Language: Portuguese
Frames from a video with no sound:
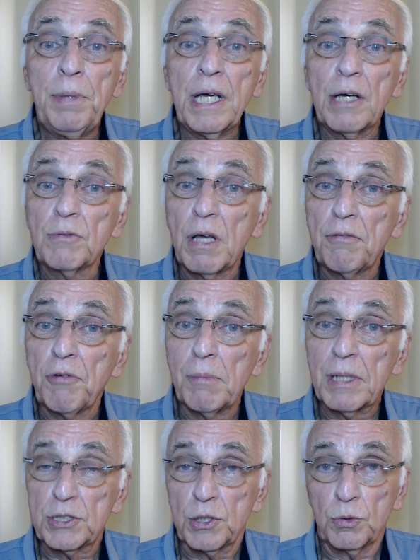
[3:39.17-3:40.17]

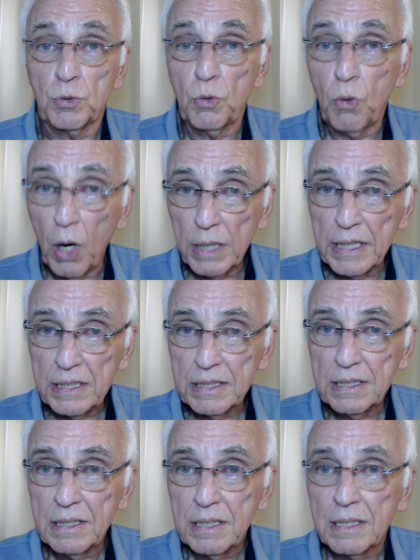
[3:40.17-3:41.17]
informação do córtex,
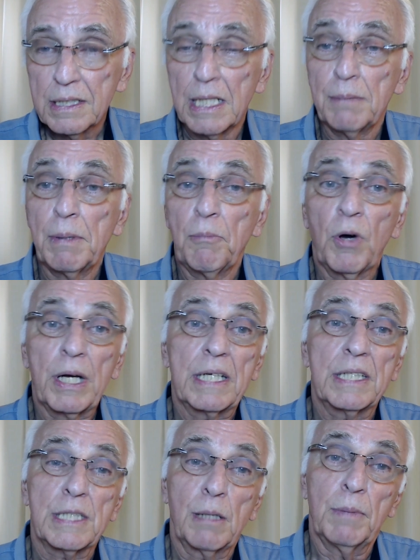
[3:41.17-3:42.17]
na memória que
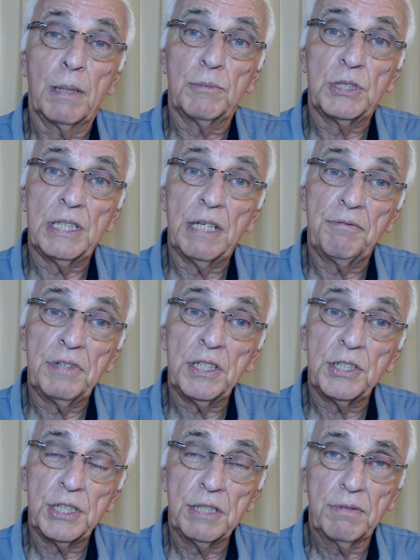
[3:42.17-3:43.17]
chamamos de
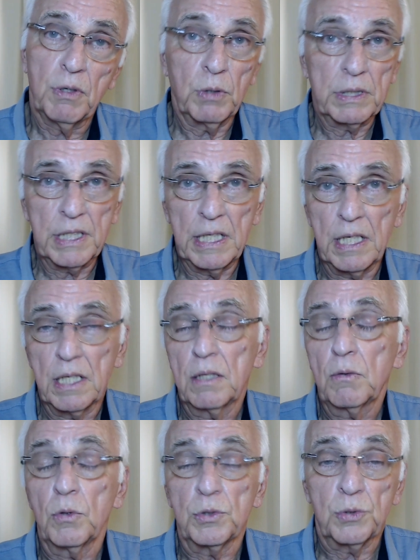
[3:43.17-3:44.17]
definitiva ou até
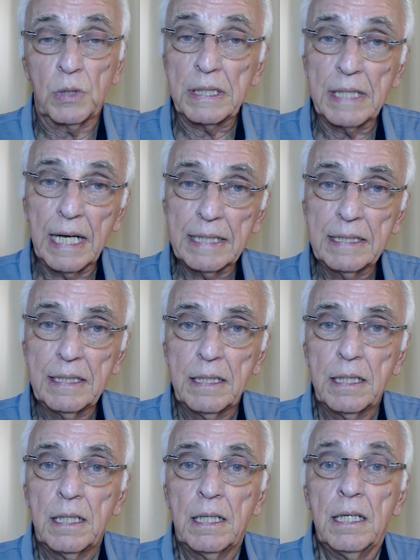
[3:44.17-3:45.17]
consolidada,
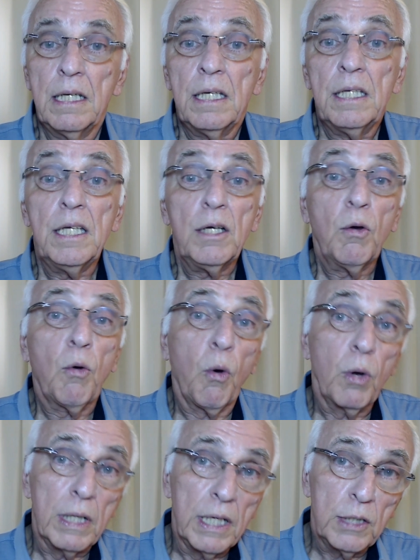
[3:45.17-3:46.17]
e
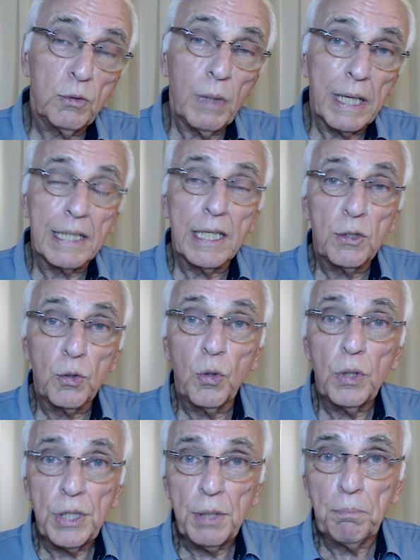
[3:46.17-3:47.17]
colando ela no
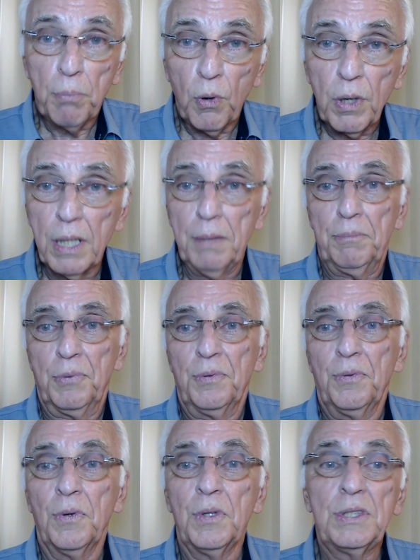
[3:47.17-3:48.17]
hipocampo,
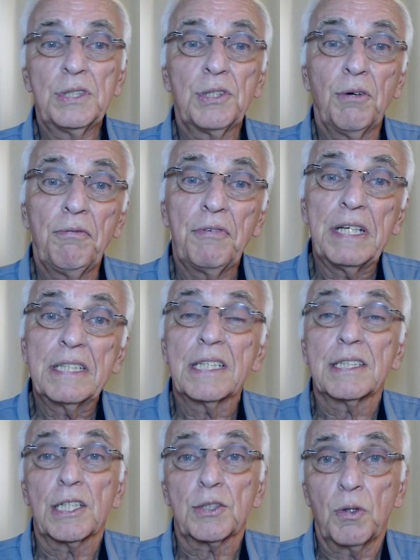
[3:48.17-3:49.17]
onde são feitas as
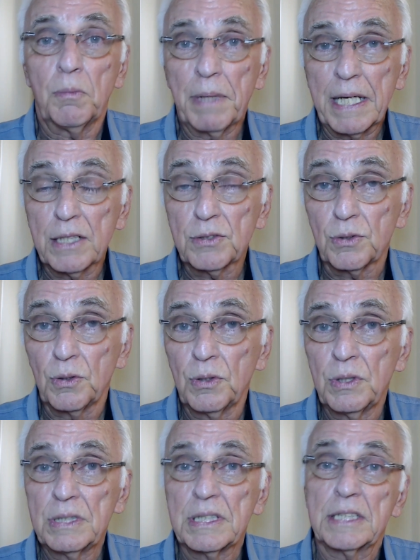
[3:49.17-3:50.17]
comparações,
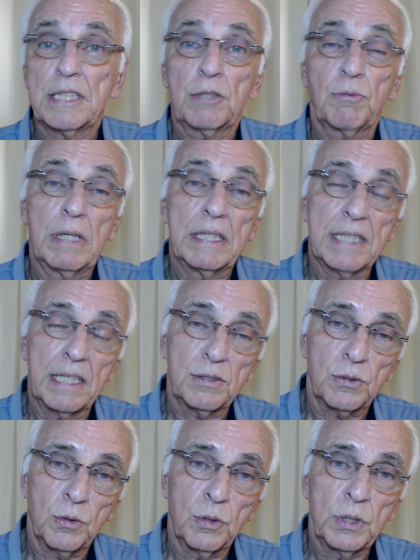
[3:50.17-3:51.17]
as
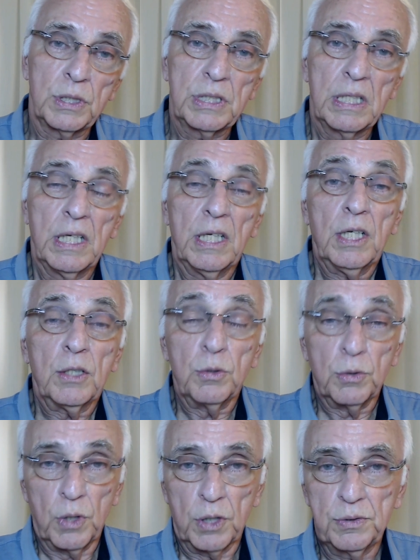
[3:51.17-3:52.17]
atualizações no
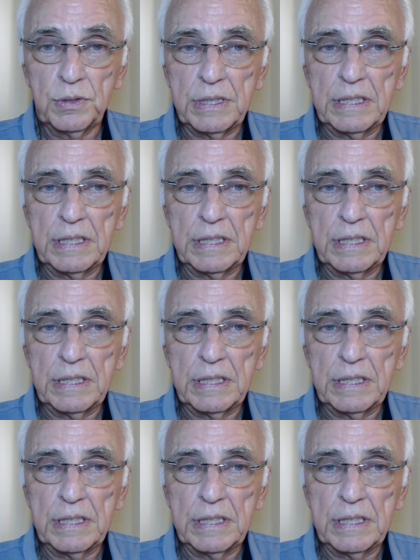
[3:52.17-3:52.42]
nosso dia.